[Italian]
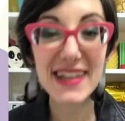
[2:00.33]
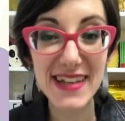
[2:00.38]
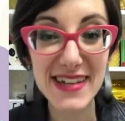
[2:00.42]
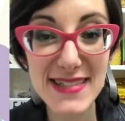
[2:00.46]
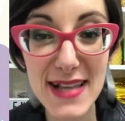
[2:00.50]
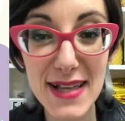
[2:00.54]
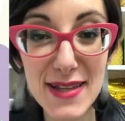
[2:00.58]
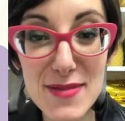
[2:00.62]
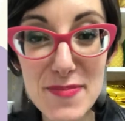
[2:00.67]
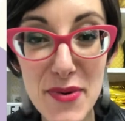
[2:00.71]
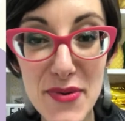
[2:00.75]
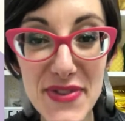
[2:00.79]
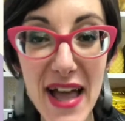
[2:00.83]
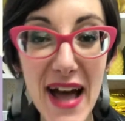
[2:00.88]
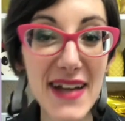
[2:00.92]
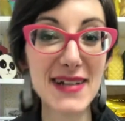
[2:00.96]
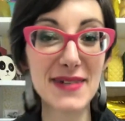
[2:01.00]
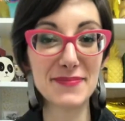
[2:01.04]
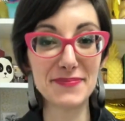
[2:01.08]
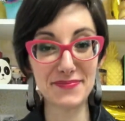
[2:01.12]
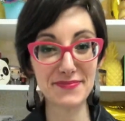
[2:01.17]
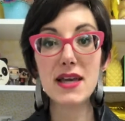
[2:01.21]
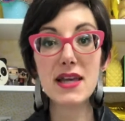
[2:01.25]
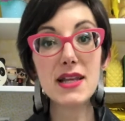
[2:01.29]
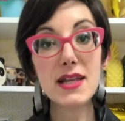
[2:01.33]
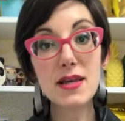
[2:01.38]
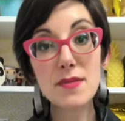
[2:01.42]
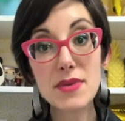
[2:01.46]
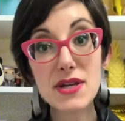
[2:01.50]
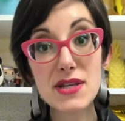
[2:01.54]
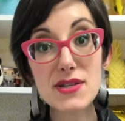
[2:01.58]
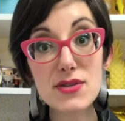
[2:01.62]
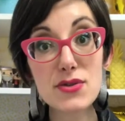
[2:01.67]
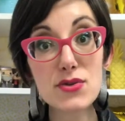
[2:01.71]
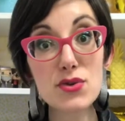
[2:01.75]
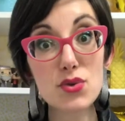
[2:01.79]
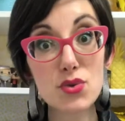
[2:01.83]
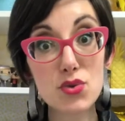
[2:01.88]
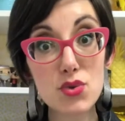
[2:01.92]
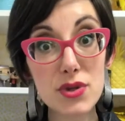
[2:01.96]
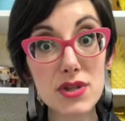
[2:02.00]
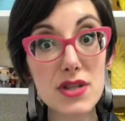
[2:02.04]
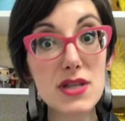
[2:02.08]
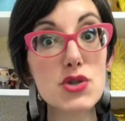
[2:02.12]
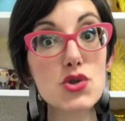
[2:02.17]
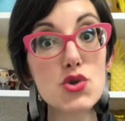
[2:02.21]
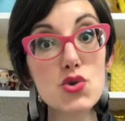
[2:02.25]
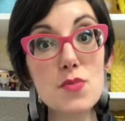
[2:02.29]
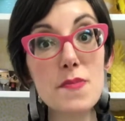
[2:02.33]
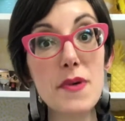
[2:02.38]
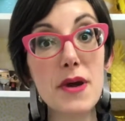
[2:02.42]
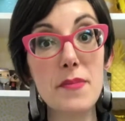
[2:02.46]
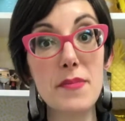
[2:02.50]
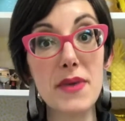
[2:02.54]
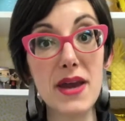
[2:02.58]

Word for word: che risata spontanea. I libri sono tutti super